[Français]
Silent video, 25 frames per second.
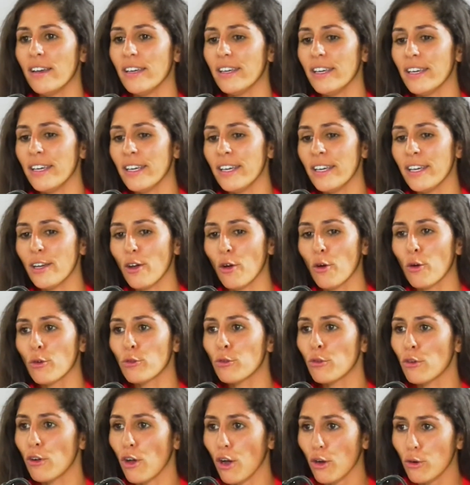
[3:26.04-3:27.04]
Et euh,
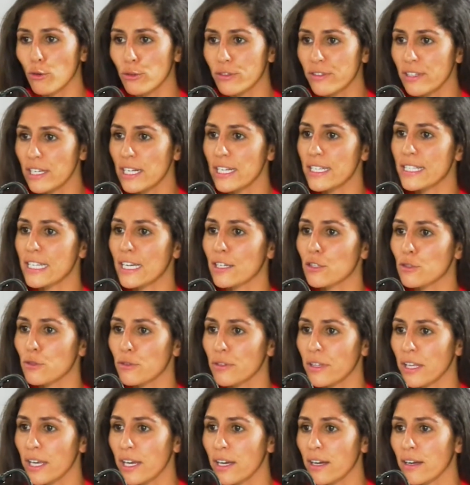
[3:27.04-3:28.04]
de leur côté, les
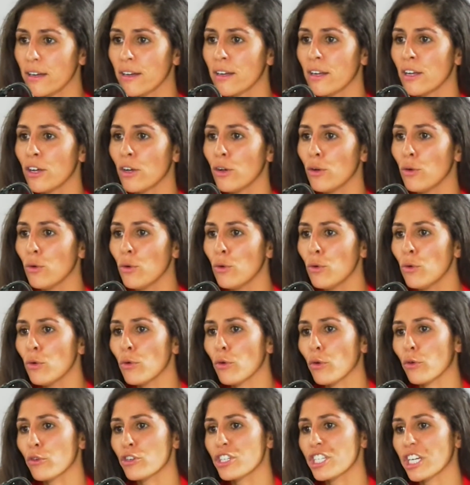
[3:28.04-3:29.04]
actionnaires, eux,
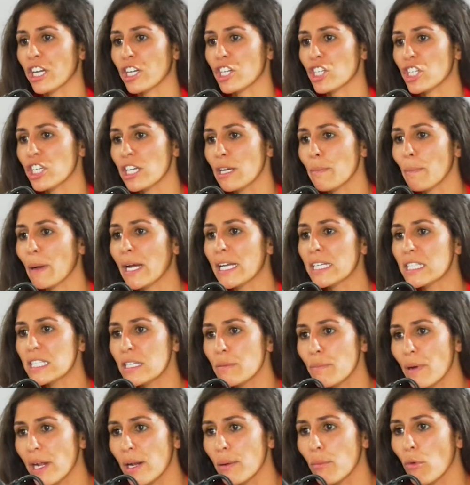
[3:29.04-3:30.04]
recherchaient
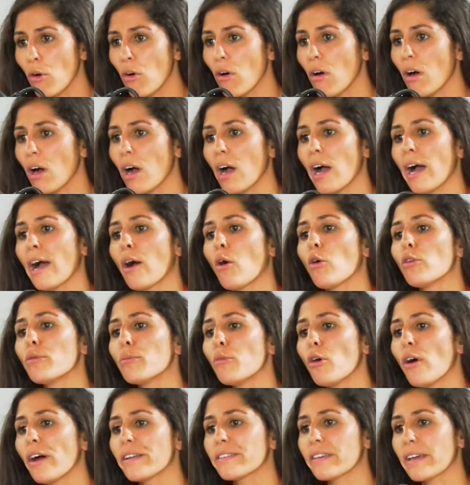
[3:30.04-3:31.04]
principalement un,
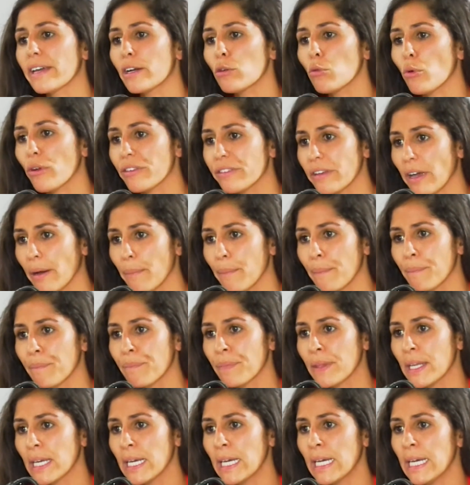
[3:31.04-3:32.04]
rendement à très court terme.
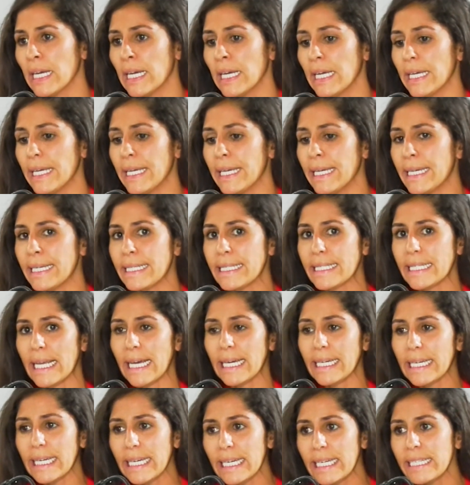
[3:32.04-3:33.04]
Et ça
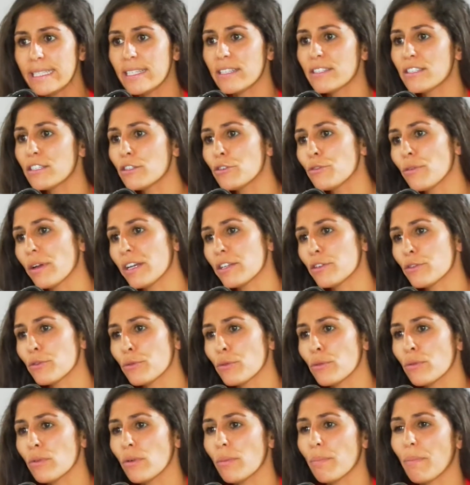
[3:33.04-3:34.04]
a créé des
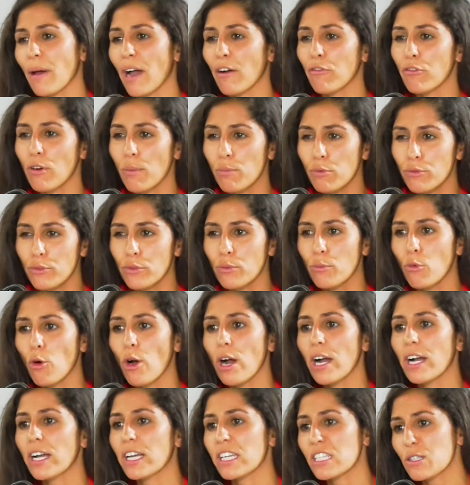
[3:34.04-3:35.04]
situations parfois plus ou
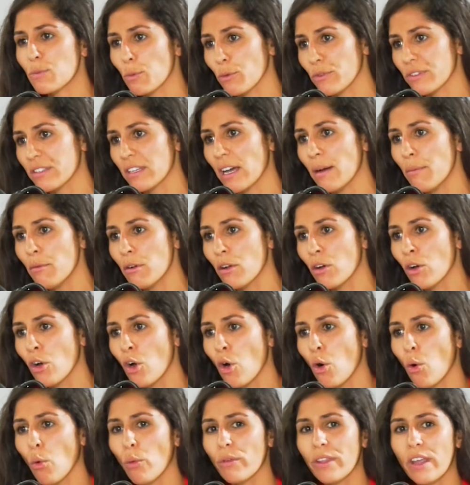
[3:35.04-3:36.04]
moins responsables.
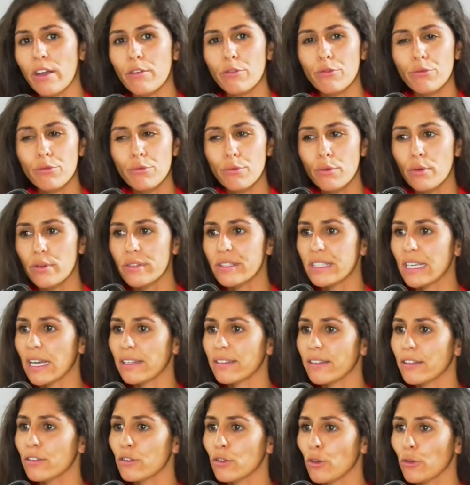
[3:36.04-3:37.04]
On a vu
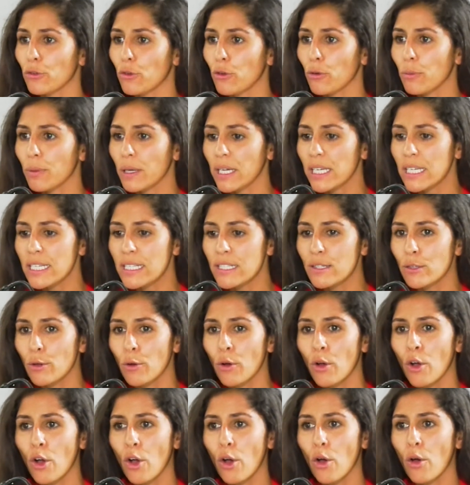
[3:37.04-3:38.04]
certaines entreprises
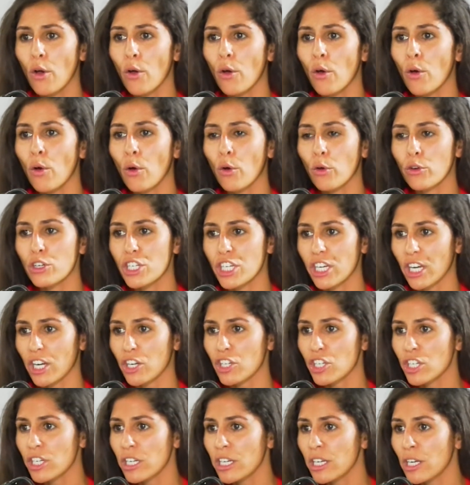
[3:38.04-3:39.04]

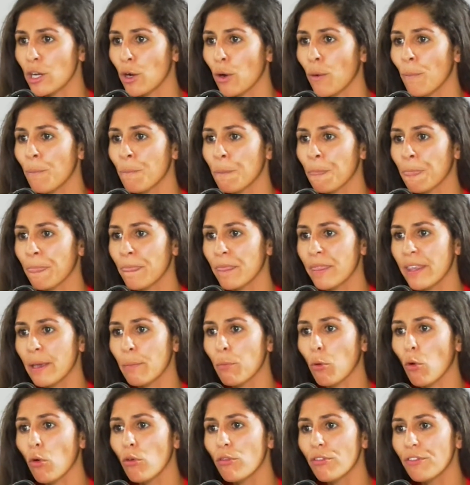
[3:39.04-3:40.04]
rechercher des
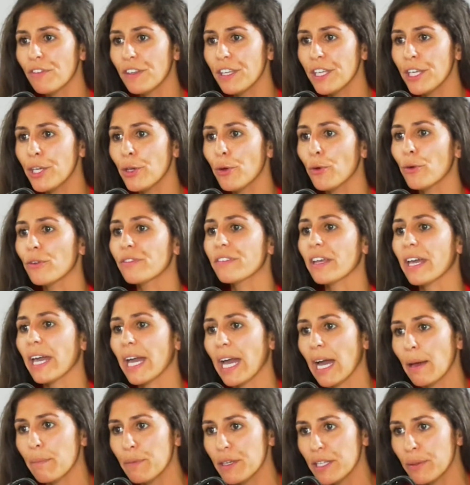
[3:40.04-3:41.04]
profits très
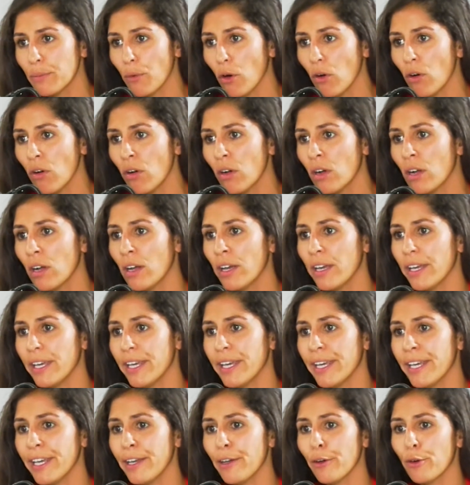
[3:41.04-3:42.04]
rapidement
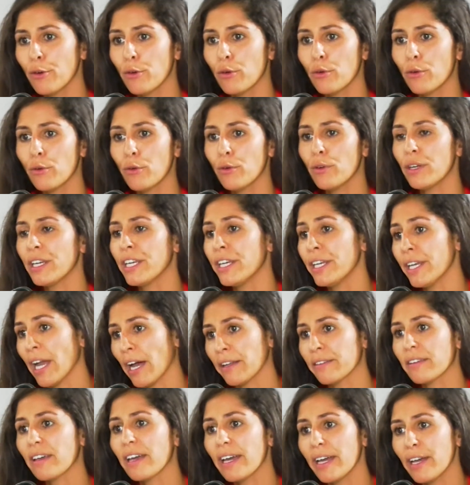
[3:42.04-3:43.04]
et,
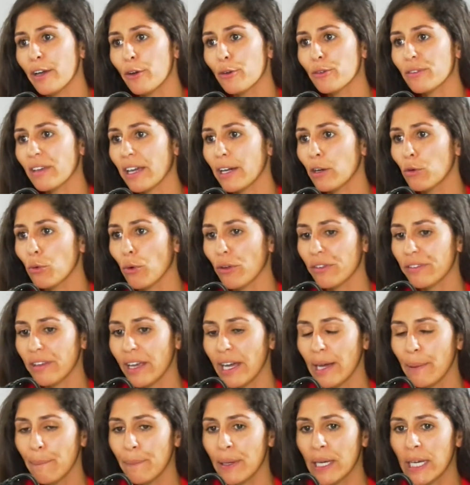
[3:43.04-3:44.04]
à très, très court
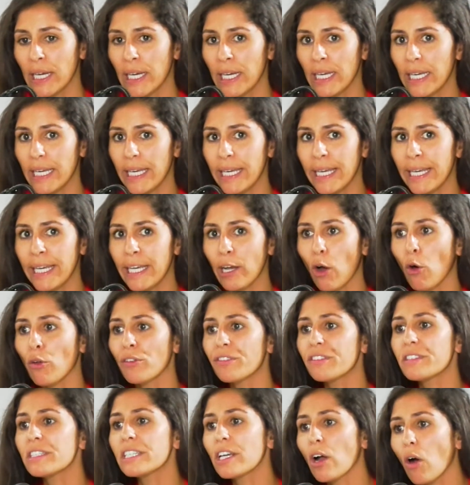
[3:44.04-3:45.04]
terme et en
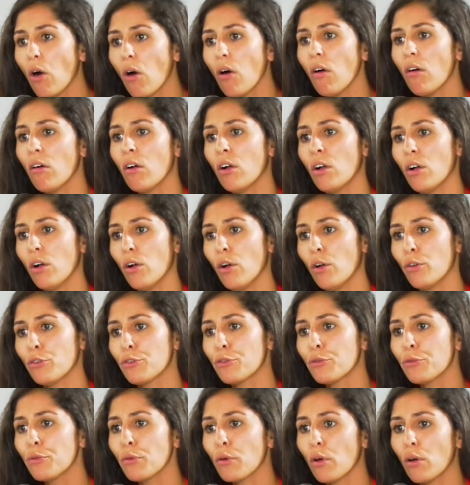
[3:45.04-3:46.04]
tirant euh,
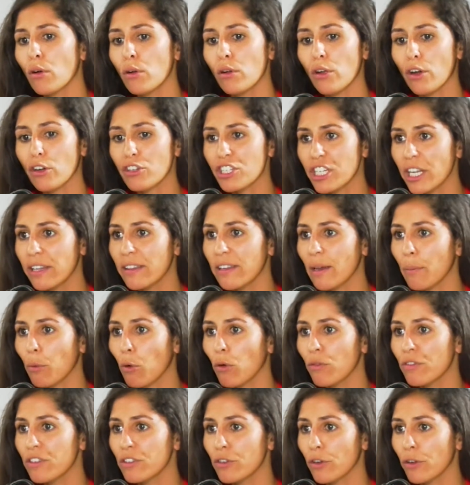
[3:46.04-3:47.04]
sur euh, leur chaîne
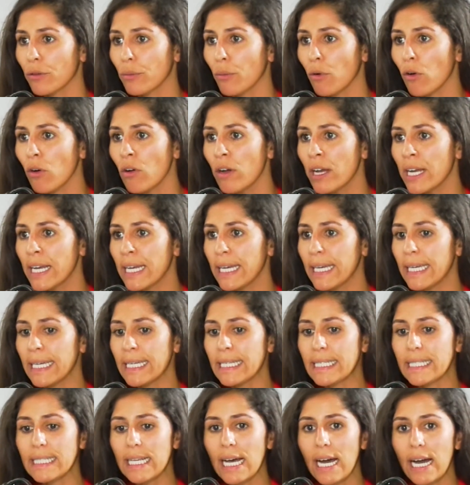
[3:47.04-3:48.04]
d'approvisionnement et
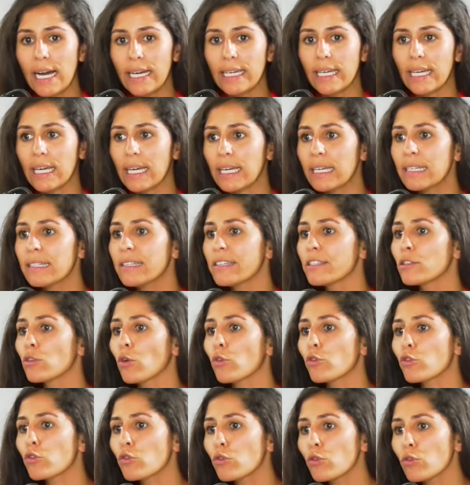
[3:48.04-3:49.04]
ça a créé des
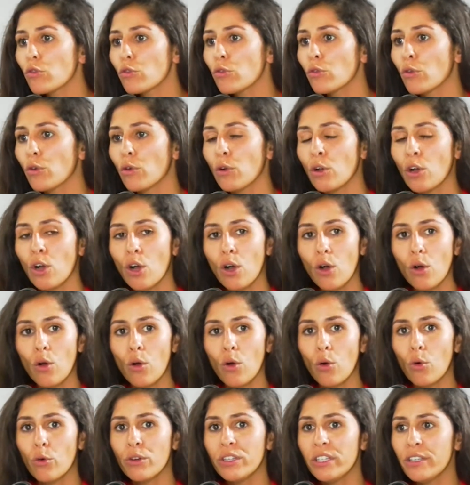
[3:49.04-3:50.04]
enjeux
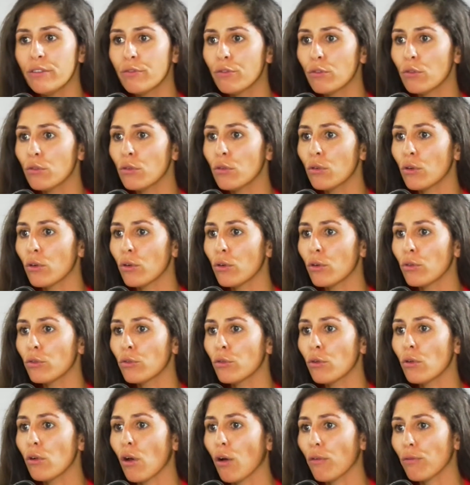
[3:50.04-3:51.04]
euh, au niveau
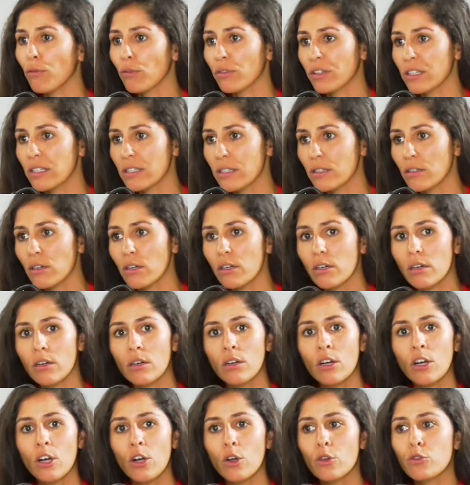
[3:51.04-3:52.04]
de leurs
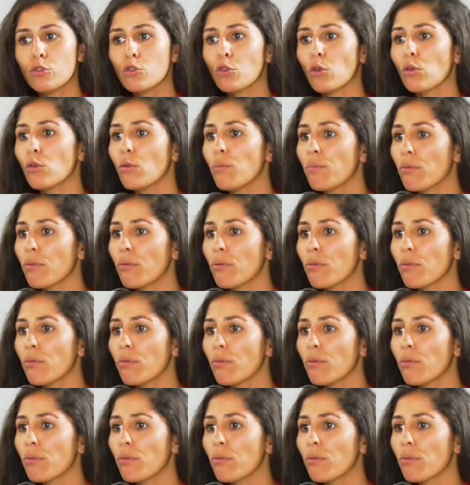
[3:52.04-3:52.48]
fournisseurs sur le